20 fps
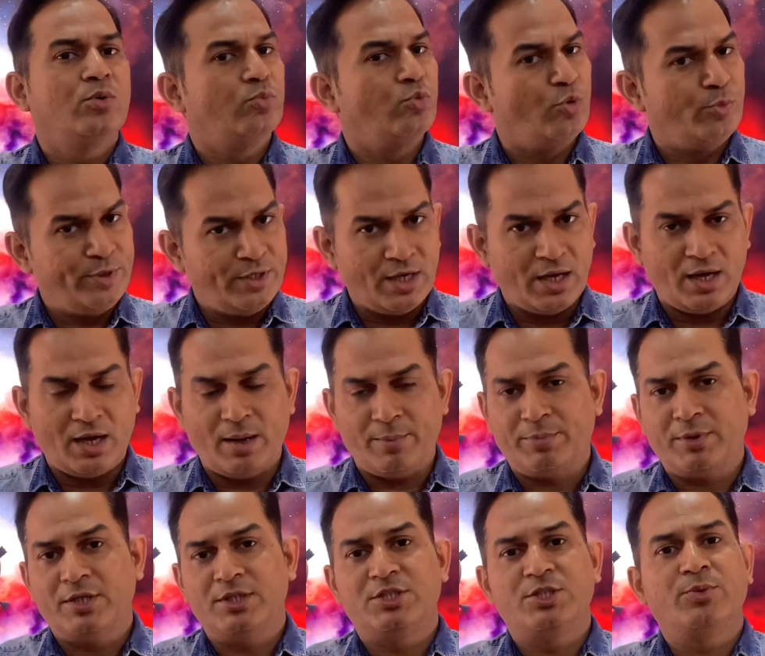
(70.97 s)
वो भी
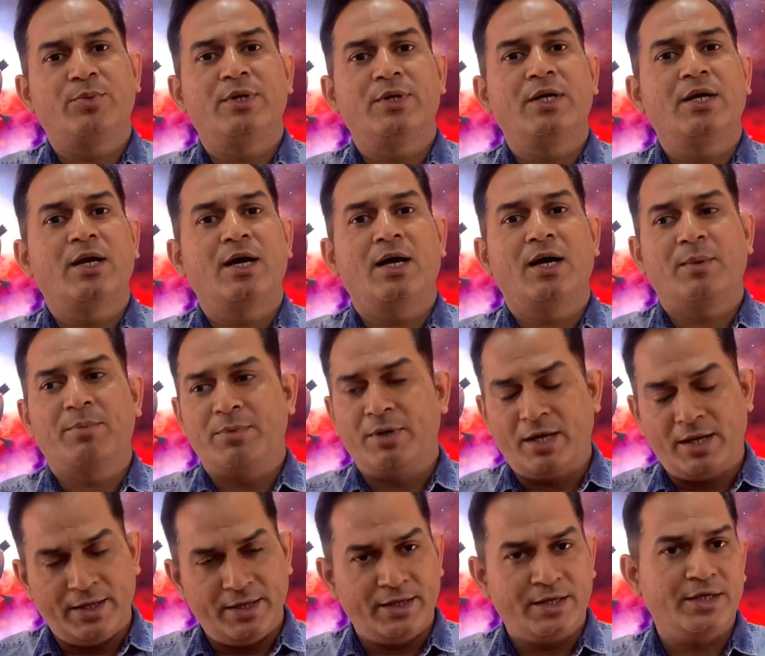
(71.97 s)
आपके जीवन का
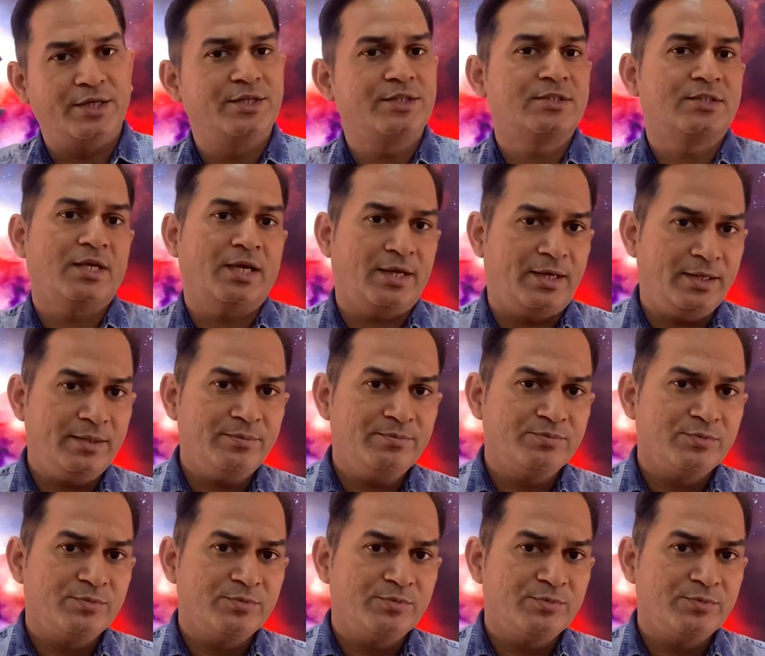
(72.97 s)
अपना एक हिस्सा है